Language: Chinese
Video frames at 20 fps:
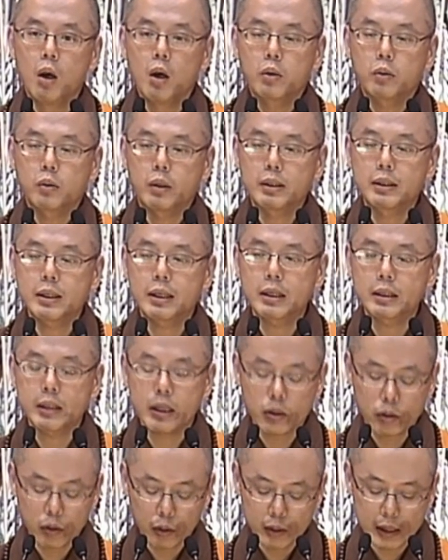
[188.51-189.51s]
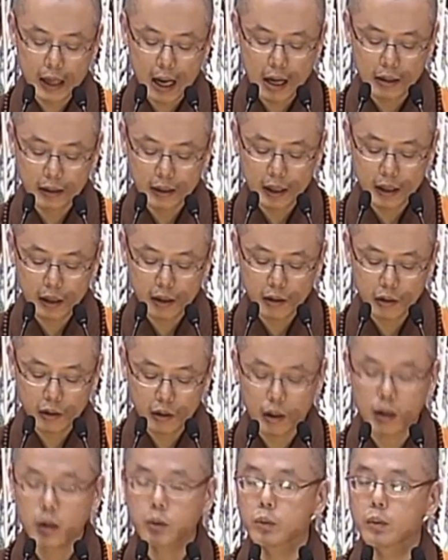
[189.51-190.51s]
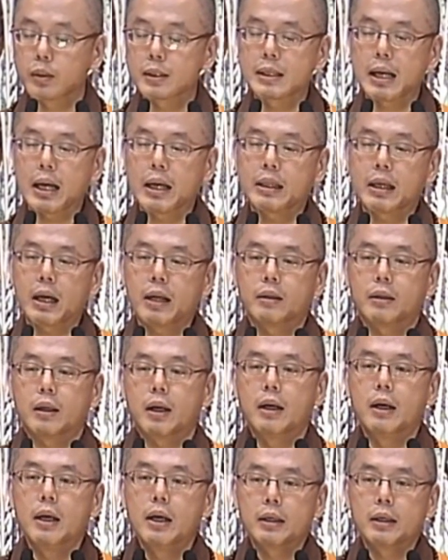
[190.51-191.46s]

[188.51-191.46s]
所以这个地球上呢是很多灾难的。